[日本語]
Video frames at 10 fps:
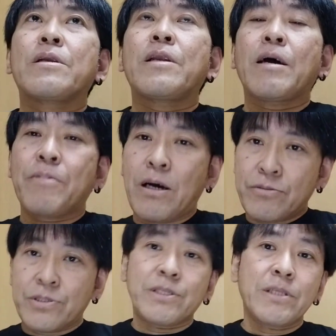
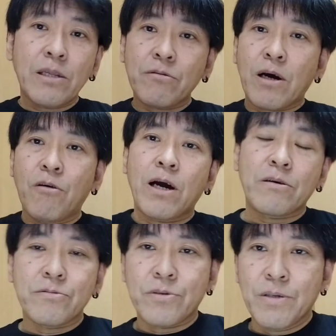ライブハウスに行ったりとか、音
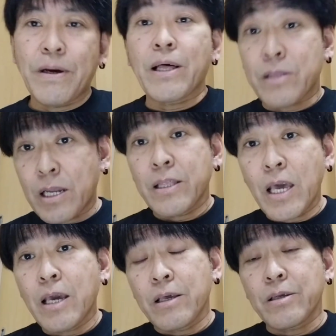楽の、今だったら
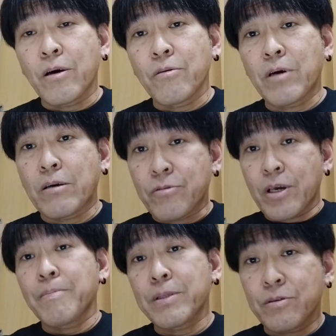ね、音楽の
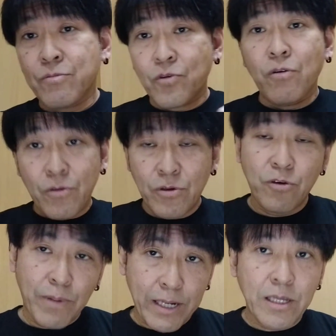現場にこ
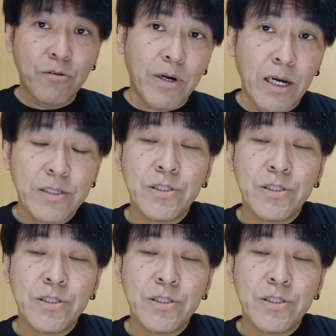う、呼ばれたりとか、